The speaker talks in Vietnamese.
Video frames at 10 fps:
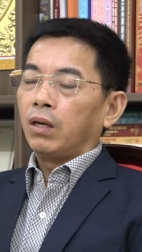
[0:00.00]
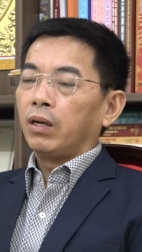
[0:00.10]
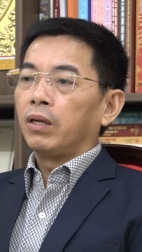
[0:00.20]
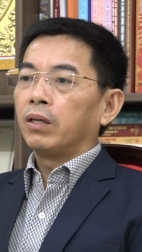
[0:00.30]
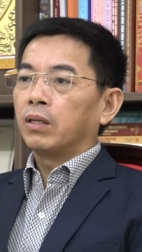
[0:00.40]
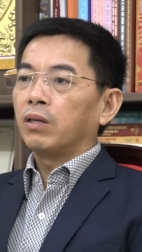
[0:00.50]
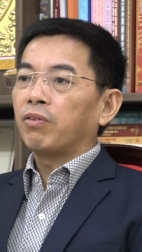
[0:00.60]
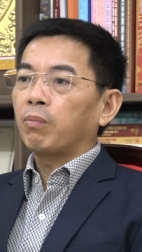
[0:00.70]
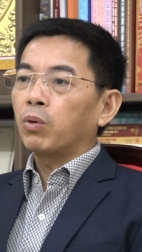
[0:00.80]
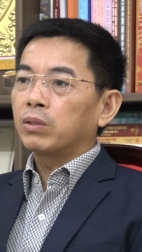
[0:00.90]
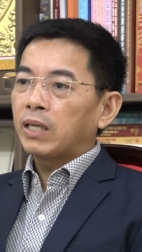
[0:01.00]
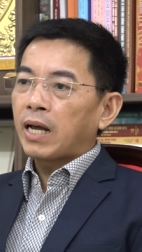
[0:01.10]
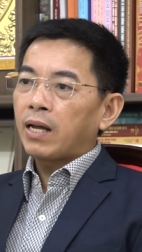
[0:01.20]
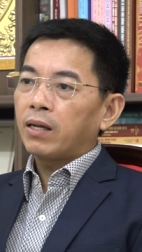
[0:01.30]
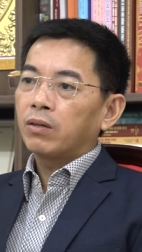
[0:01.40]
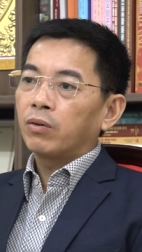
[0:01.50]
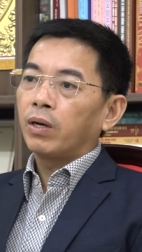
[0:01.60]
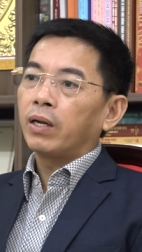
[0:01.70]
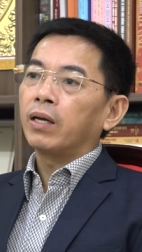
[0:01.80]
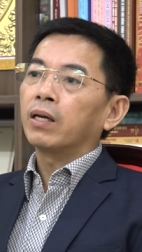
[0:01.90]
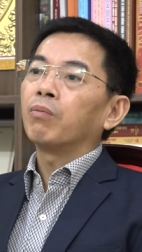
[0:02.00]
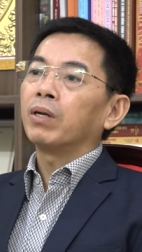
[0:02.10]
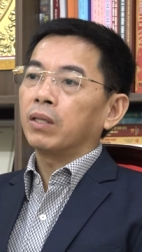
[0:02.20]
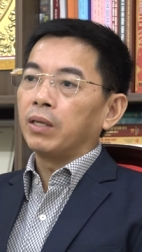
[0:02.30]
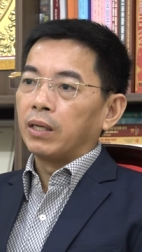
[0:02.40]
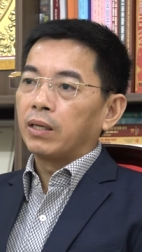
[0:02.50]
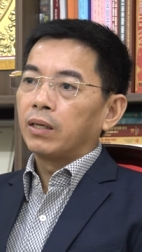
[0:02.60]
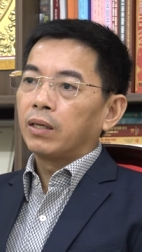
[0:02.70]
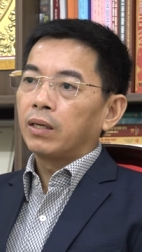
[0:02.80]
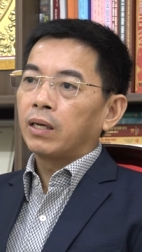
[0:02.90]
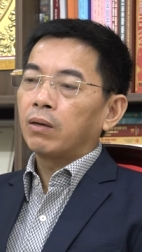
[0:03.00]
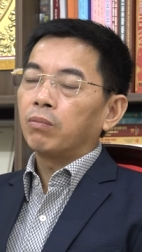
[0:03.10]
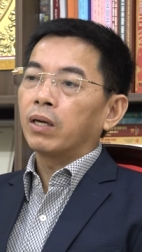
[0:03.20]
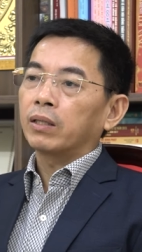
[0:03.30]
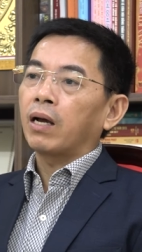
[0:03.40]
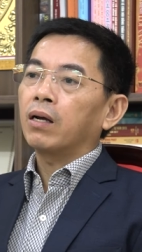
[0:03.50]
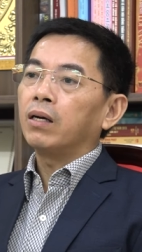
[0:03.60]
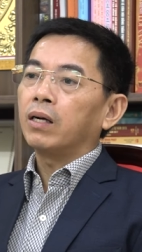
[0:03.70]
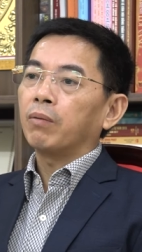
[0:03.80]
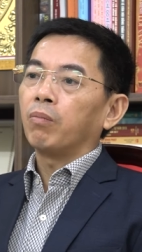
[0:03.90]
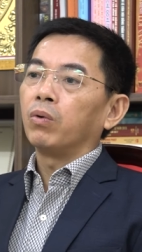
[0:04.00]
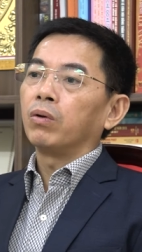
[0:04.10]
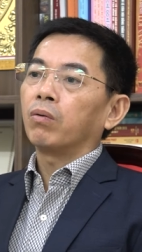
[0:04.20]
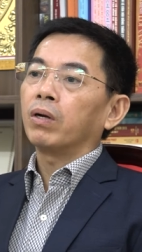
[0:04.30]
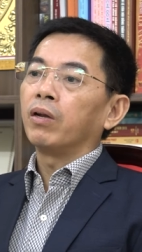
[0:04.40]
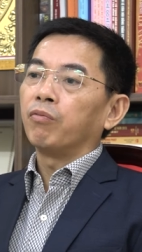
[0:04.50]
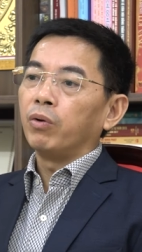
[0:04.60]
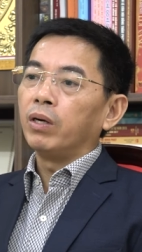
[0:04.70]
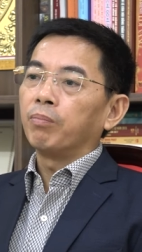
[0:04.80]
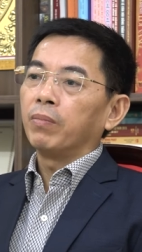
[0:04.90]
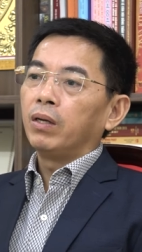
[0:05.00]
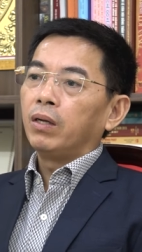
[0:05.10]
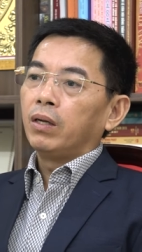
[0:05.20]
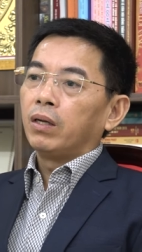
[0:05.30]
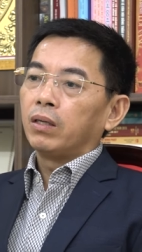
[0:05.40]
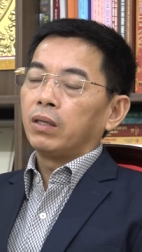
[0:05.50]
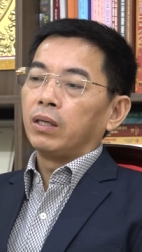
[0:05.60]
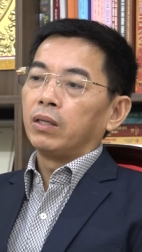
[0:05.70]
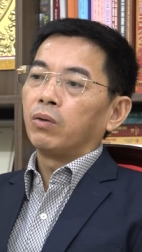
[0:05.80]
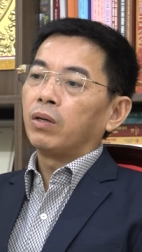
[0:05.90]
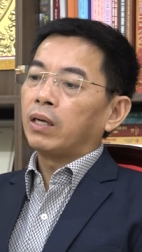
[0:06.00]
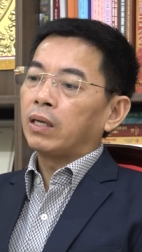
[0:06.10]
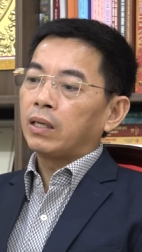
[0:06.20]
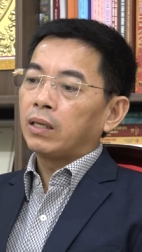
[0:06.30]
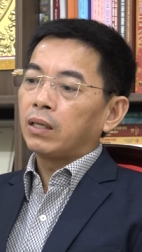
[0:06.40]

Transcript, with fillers: lý tư pháp quốc gia rồi là công an tỉnh là cũng đã tăng cường các mối quan hệ phối hợp à, để rồi là